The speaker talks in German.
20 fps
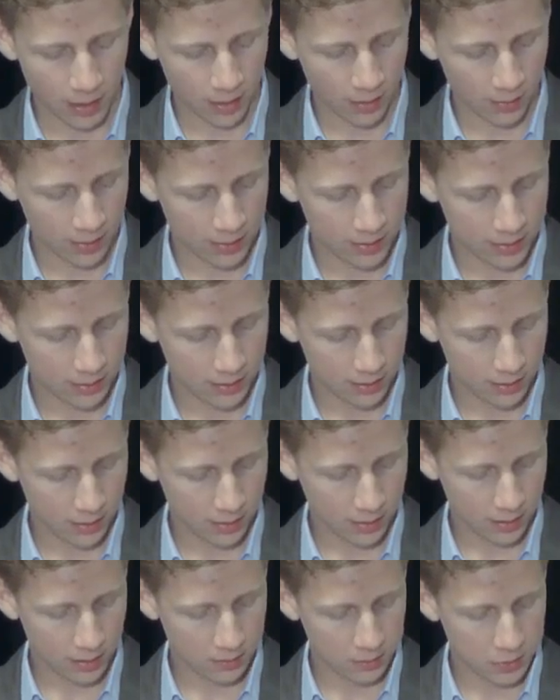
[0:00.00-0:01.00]
lauert,
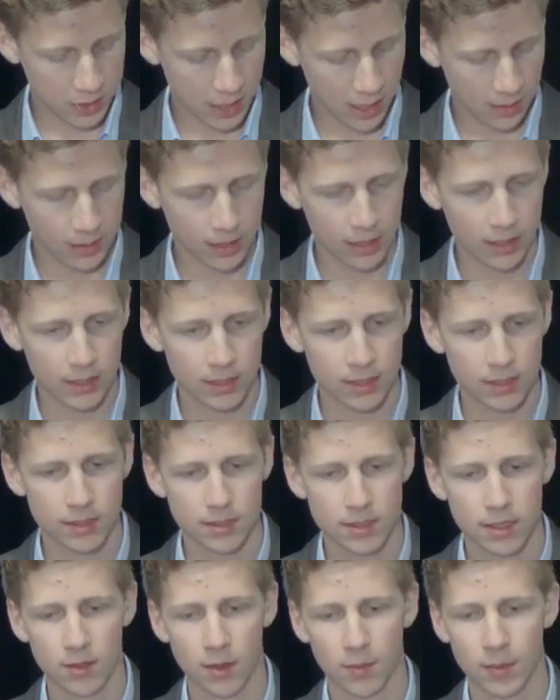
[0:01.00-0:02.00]
im Sterbelicht
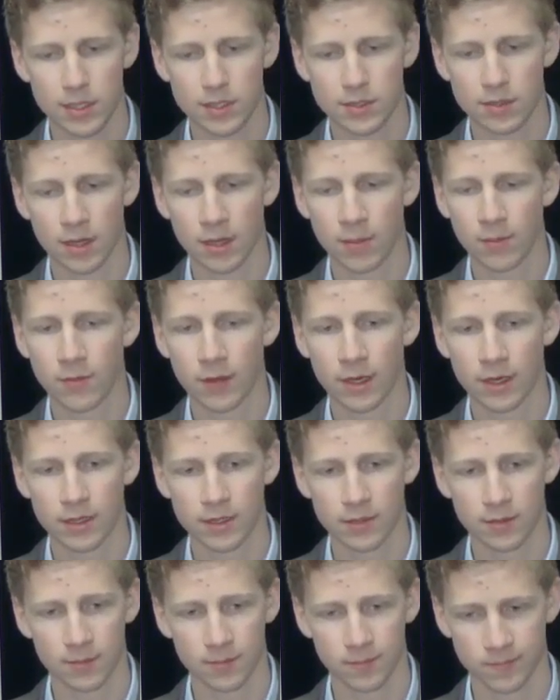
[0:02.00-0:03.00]
ist er doppelt empfacht.